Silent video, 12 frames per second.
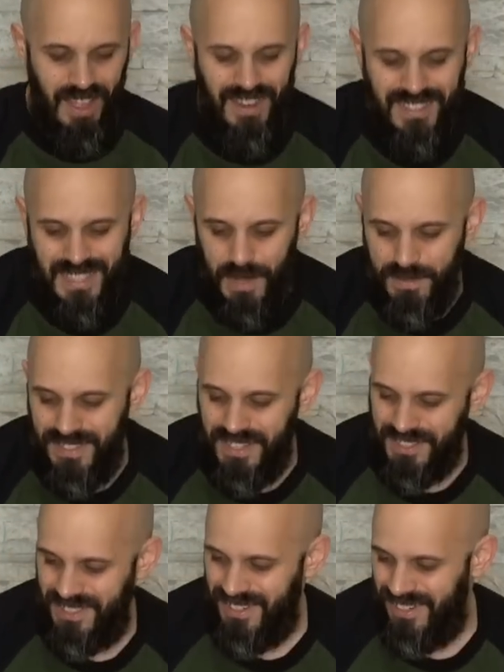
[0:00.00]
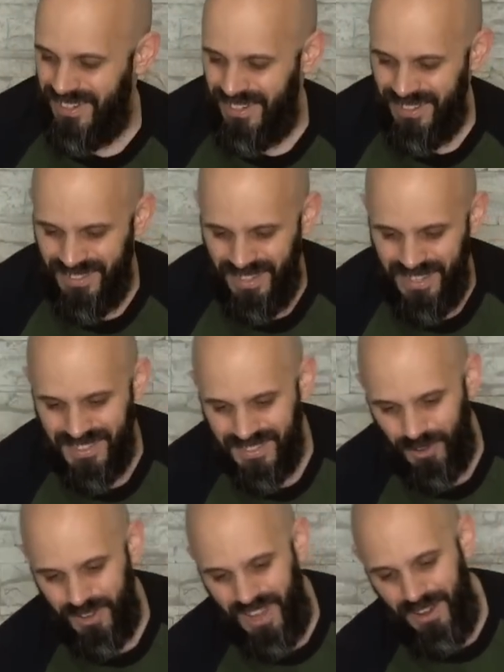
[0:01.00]
Das gibt's nicht. Es ist
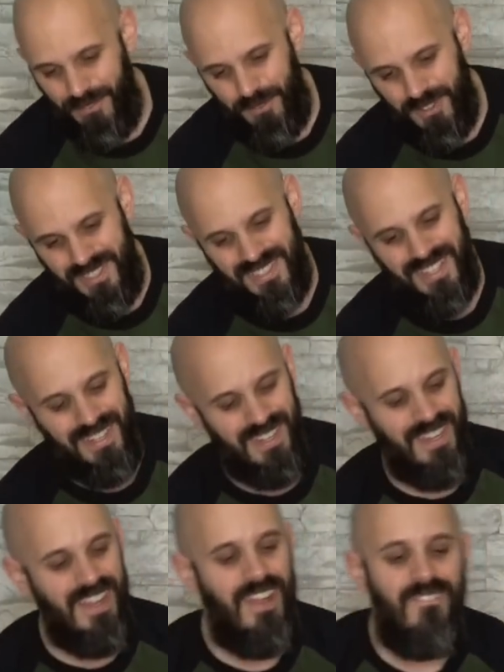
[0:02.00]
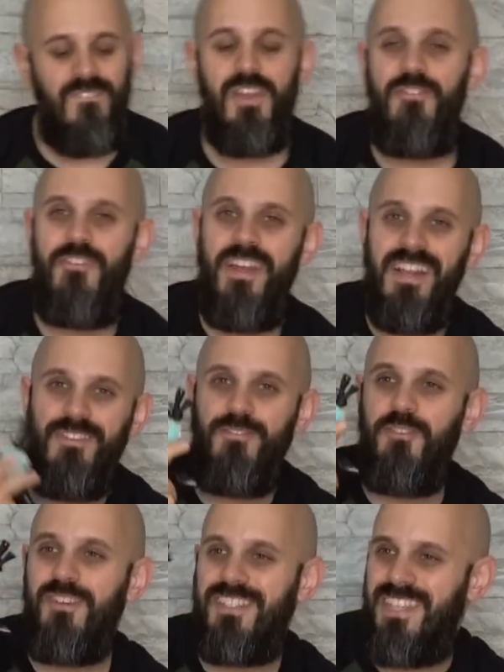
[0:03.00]
auch kein Fuß hier drin. Mir fehlt ein
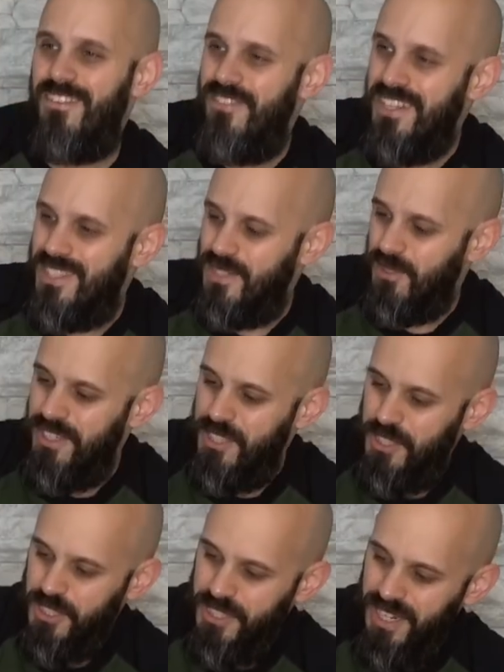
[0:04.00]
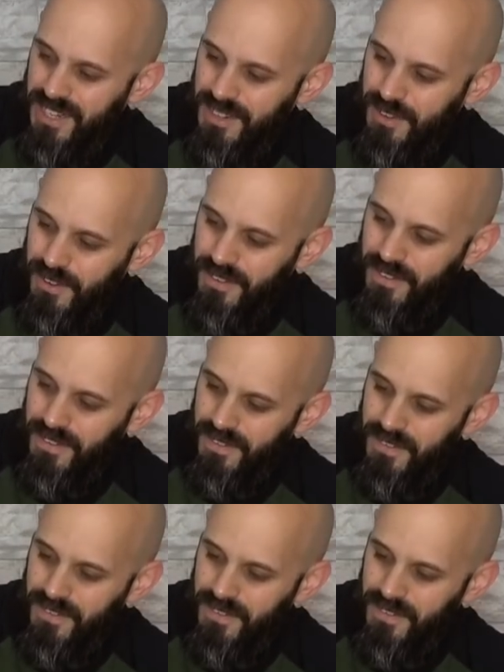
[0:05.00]
Fuß, der wird so nicht stehen können